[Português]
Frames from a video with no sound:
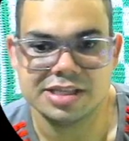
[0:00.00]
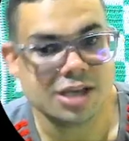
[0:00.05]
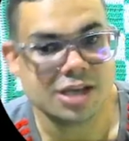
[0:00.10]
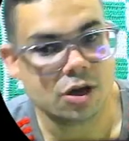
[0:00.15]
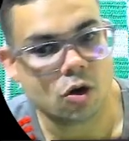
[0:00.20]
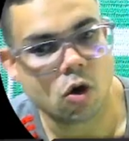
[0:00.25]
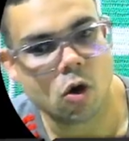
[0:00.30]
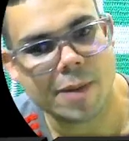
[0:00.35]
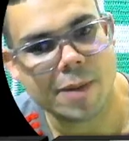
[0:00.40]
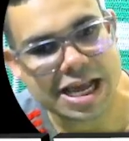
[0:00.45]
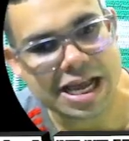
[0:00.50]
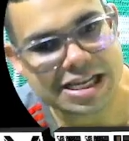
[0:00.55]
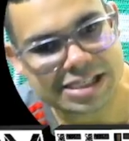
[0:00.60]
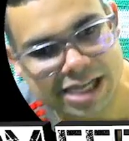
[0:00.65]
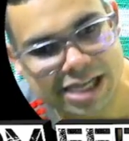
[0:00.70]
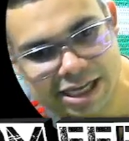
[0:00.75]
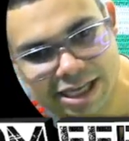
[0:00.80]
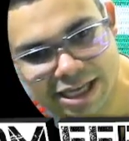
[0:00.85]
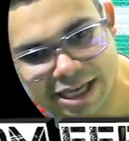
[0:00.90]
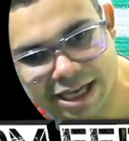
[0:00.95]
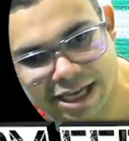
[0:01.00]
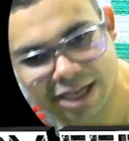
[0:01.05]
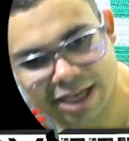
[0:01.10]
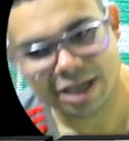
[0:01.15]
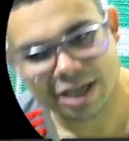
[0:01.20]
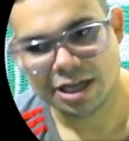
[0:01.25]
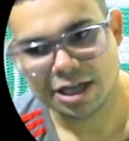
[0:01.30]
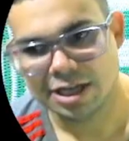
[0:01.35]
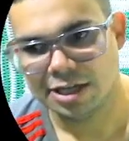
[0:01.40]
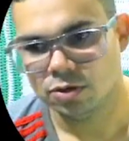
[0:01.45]
e começa
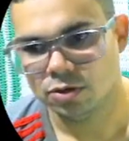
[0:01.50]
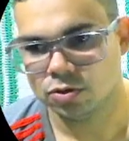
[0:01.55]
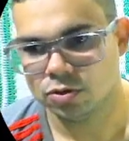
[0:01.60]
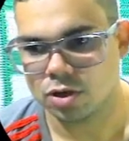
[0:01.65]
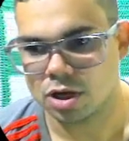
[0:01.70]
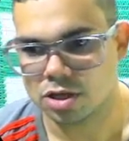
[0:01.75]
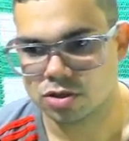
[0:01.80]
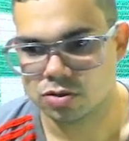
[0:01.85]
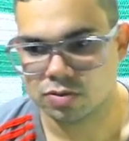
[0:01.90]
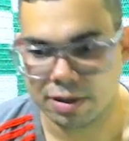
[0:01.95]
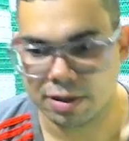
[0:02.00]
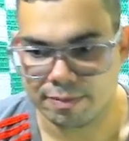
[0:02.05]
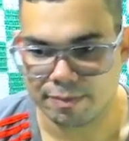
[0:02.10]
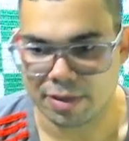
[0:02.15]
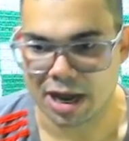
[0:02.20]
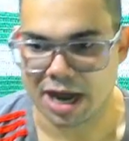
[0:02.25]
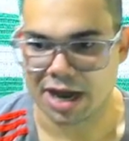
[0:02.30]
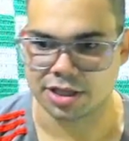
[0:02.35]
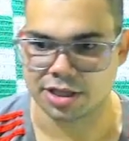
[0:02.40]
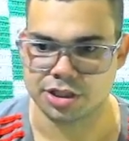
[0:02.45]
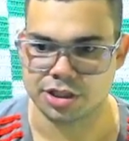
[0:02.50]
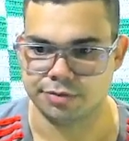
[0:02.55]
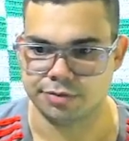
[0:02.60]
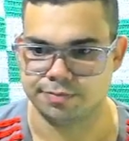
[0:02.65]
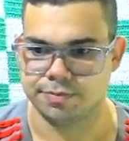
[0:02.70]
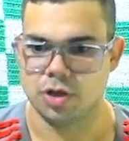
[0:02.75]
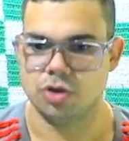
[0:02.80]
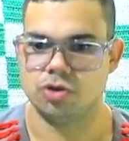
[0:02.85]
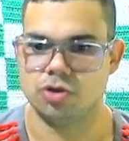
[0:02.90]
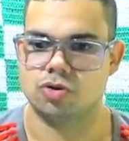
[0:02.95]
aqui o nosso embate.
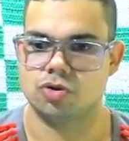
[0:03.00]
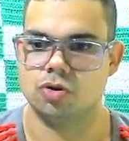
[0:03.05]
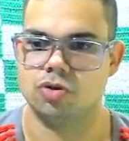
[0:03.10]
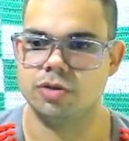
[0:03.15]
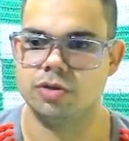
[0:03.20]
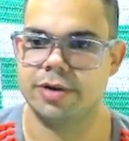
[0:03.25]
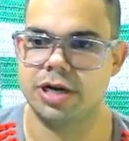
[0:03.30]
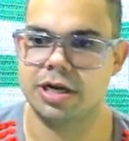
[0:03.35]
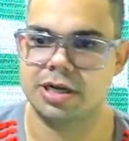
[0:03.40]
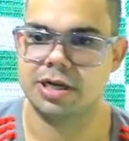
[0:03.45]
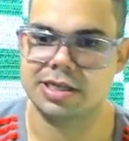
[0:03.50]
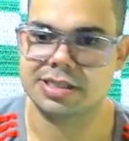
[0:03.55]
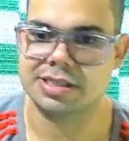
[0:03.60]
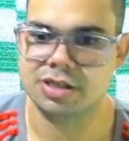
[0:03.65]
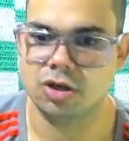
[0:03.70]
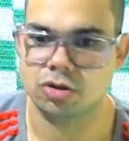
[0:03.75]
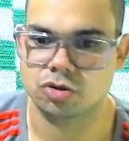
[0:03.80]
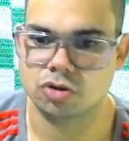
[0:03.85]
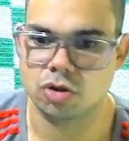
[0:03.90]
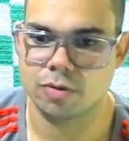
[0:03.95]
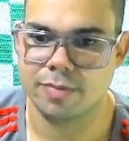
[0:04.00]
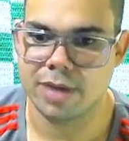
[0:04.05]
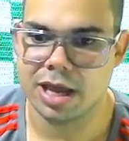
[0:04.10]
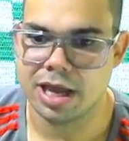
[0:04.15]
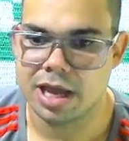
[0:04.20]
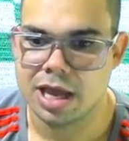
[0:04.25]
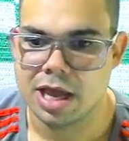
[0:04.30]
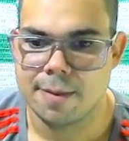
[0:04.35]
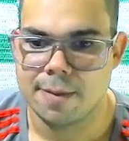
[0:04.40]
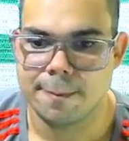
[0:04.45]
Eu estou de brancas e eu
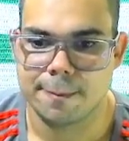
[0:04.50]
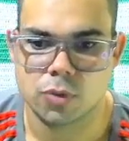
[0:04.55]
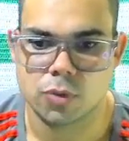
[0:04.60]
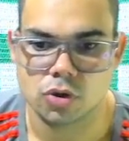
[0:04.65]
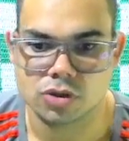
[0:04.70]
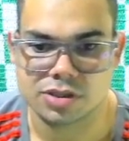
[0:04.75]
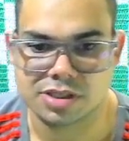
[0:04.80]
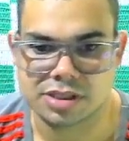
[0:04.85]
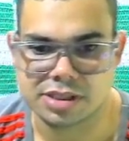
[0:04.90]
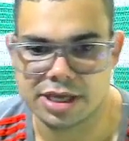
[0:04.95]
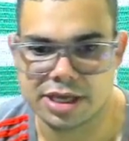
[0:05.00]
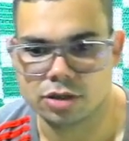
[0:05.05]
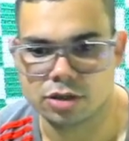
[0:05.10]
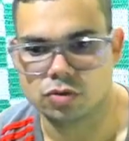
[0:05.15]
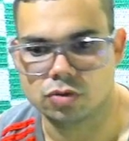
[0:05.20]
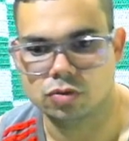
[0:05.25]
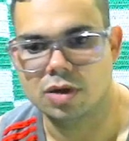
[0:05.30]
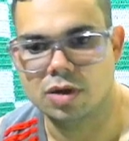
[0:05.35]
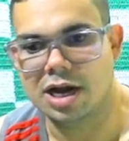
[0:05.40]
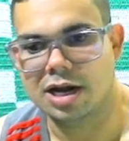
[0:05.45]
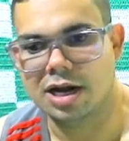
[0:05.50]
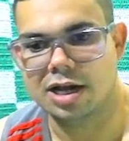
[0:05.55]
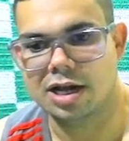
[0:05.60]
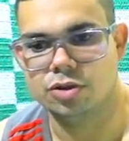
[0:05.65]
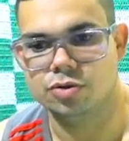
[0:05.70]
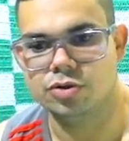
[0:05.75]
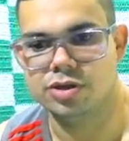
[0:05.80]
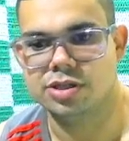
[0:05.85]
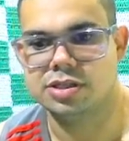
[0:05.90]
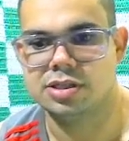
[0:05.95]
tomei pro centro
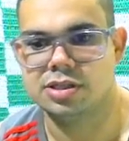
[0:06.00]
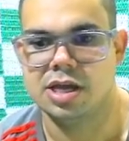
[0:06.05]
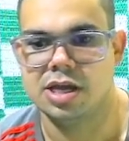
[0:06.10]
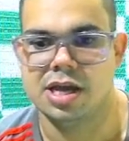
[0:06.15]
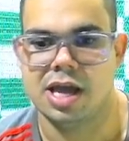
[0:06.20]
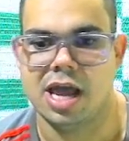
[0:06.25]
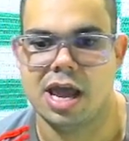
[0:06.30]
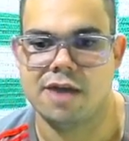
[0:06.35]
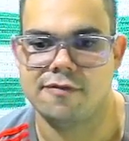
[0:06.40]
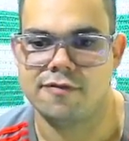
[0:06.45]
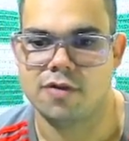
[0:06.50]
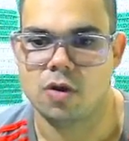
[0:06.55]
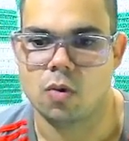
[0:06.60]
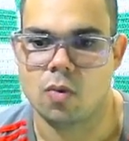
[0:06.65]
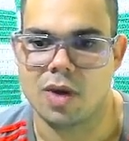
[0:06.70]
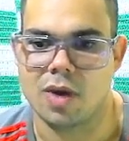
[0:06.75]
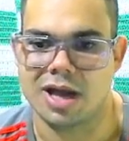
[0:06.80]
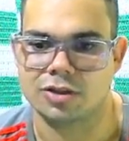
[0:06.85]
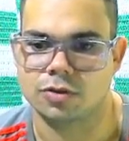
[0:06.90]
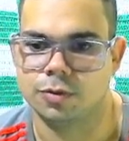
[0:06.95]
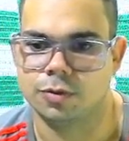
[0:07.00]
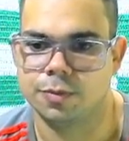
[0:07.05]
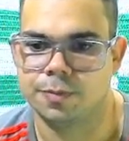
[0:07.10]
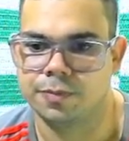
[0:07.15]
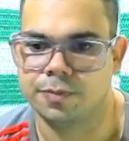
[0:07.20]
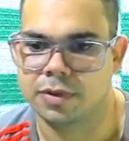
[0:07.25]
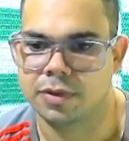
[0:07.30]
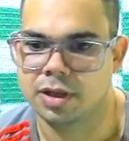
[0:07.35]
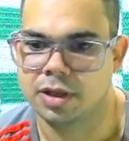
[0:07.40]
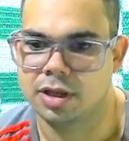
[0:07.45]
H2 F4.
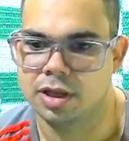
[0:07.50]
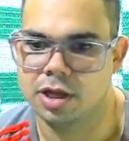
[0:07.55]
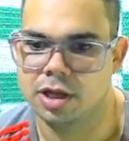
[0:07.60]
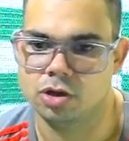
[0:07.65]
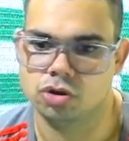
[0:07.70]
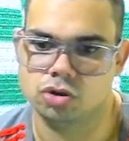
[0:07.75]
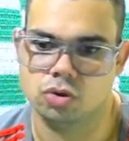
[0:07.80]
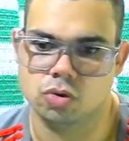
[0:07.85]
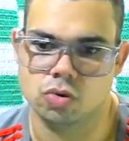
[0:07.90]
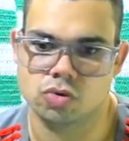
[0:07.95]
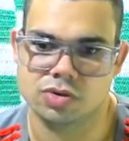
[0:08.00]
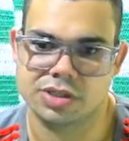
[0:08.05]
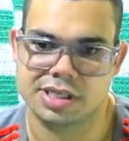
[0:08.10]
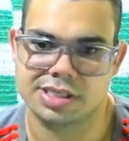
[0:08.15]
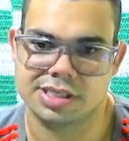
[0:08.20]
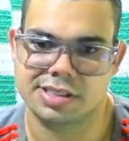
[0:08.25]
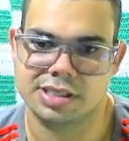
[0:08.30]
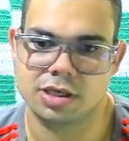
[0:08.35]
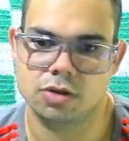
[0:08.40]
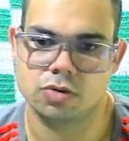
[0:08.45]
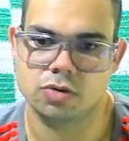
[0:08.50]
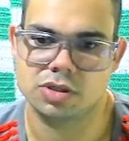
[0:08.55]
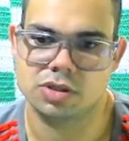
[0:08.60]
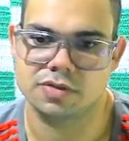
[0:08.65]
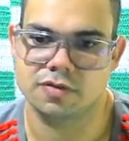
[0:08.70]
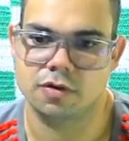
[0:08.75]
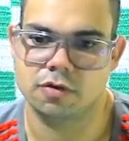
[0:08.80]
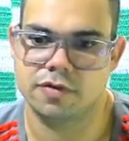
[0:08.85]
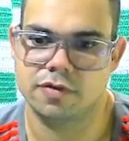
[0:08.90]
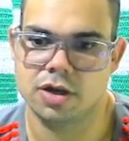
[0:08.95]
Ele jogou o C5
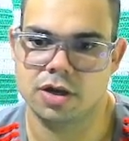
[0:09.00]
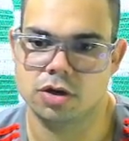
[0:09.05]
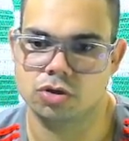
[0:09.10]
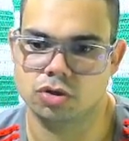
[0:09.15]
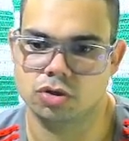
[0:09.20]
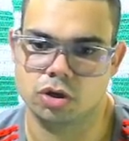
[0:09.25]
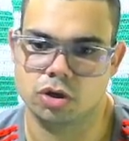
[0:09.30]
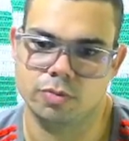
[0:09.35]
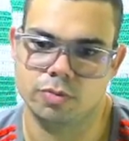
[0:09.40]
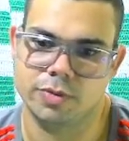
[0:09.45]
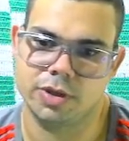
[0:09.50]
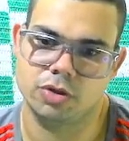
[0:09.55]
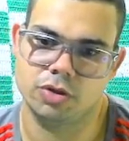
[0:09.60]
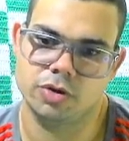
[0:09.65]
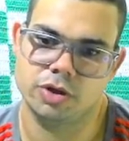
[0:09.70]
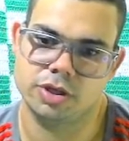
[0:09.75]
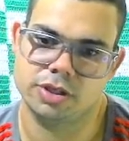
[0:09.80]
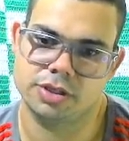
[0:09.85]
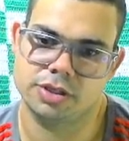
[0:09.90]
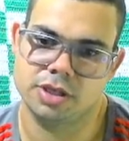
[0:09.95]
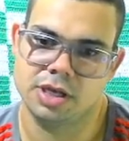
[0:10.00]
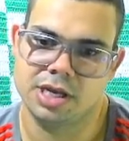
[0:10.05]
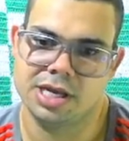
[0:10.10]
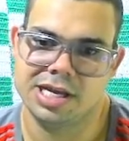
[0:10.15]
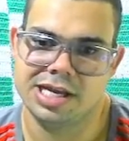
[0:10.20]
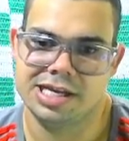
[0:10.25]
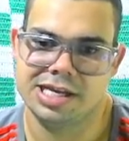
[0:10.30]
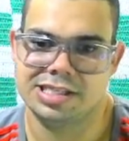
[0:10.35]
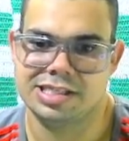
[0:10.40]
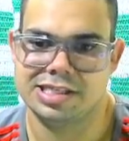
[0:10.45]
desenvolvendo, eu joguei o B2
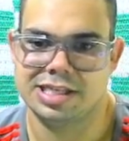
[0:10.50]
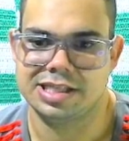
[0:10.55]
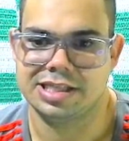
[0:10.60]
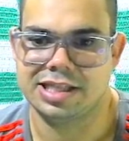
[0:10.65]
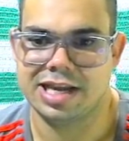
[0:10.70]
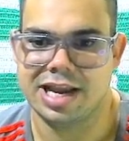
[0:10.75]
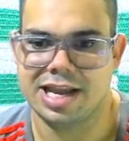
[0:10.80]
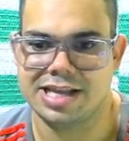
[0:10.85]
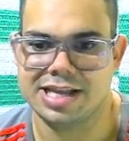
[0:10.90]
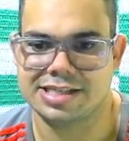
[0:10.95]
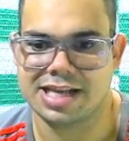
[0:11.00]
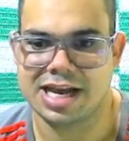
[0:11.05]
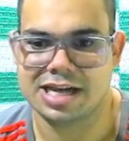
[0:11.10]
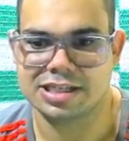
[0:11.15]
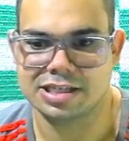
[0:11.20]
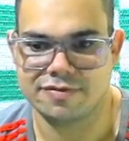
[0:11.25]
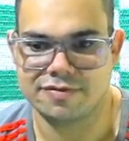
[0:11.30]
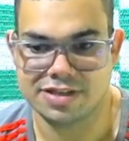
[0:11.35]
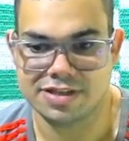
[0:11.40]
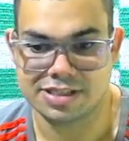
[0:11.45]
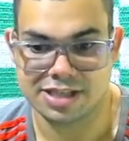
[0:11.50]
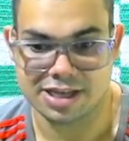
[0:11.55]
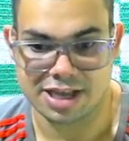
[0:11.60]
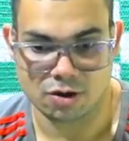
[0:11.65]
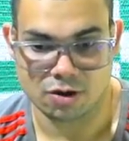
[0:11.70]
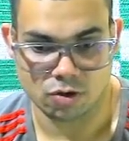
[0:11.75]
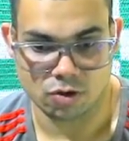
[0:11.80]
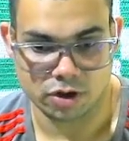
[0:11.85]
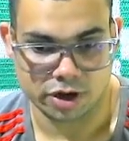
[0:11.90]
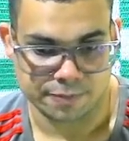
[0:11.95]
C3, haja vista que
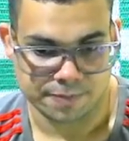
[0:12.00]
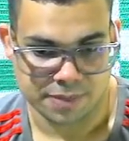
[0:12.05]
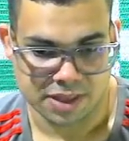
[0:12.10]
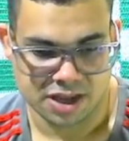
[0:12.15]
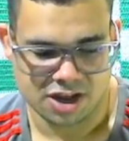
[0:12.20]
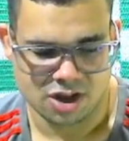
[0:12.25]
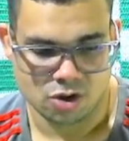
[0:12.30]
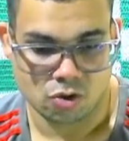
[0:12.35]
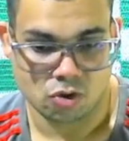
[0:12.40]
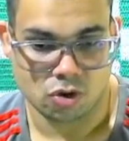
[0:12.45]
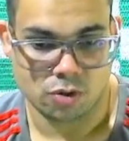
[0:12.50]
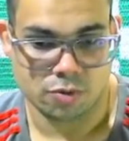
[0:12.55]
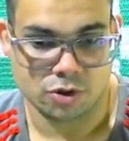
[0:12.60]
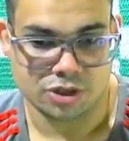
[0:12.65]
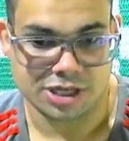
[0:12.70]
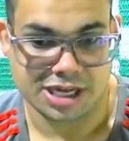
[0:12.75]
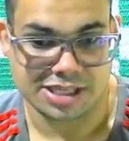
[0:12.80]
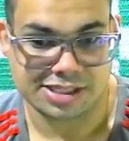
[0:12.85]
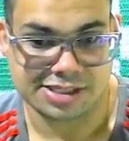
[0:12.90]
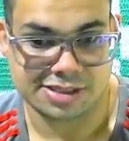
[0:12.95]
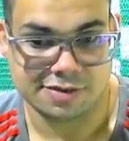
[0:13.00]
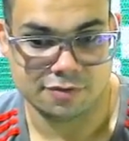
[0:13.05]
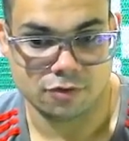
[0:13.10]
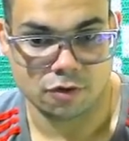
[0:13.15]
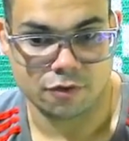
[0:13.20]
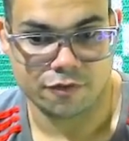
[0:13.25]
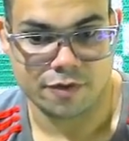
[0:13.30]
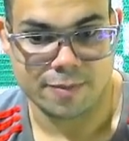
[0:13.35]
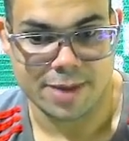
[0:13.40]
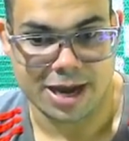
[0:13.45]
agora, como eu já
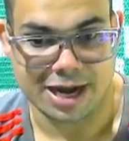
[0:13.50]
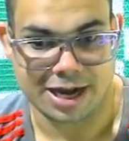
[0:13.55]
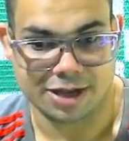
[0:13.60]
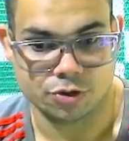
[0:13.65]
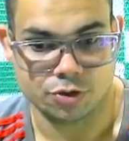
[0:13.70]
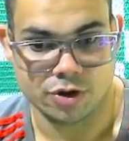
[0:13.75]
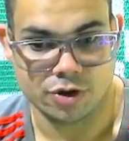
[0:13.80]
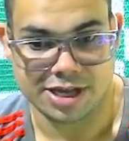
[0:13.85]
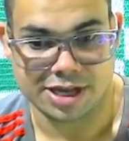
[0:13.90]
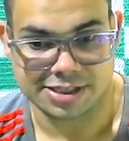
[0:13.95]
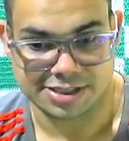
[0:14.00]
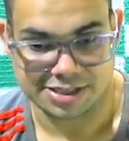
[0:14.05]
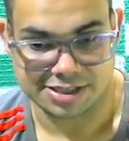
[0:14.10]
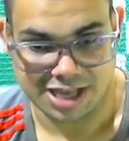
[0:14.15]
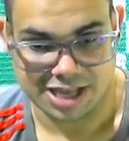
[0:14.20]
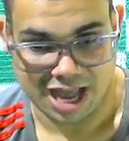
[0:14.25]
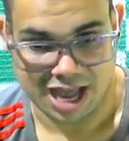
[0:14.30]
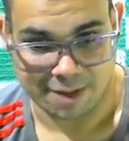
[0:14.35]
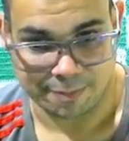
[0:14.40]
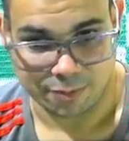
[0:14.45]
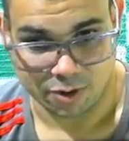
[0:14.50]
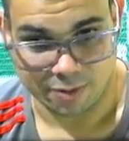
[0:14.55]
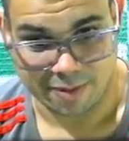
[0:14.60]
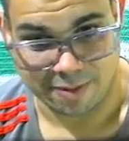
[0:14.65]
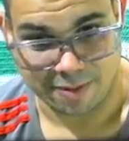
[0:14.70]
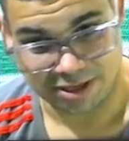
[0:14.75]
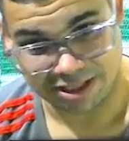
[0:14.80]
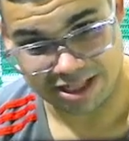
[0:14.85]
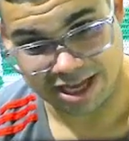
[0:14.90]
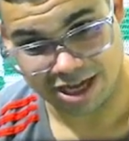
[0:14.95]
desenvolvi minha H2, a
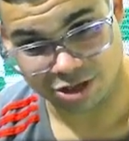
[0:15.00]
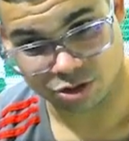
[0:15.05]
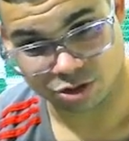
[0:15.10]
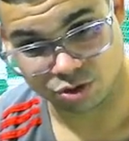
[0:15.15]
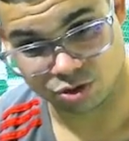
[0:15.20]
probabilidade do